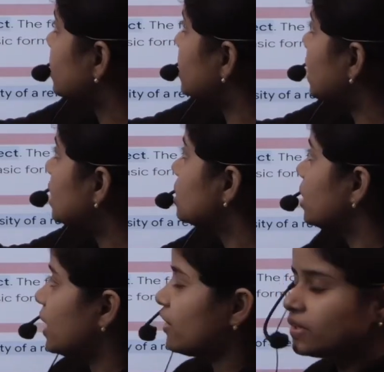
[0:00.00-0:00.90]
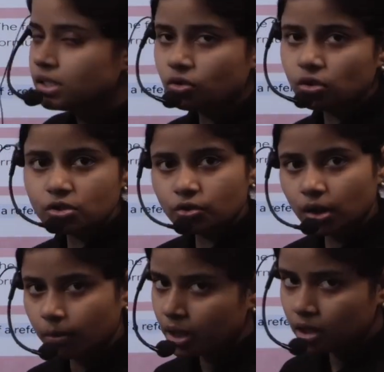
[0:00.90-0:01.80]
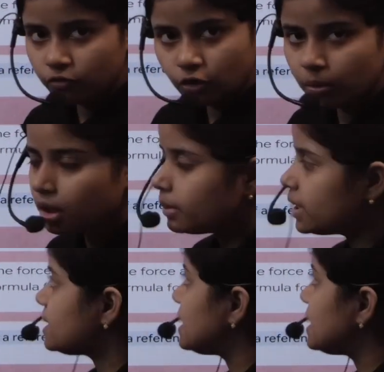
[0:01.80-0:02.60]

डैट एफ इज इक्वल टू एम ए ये फॉर्मूला हमें इसी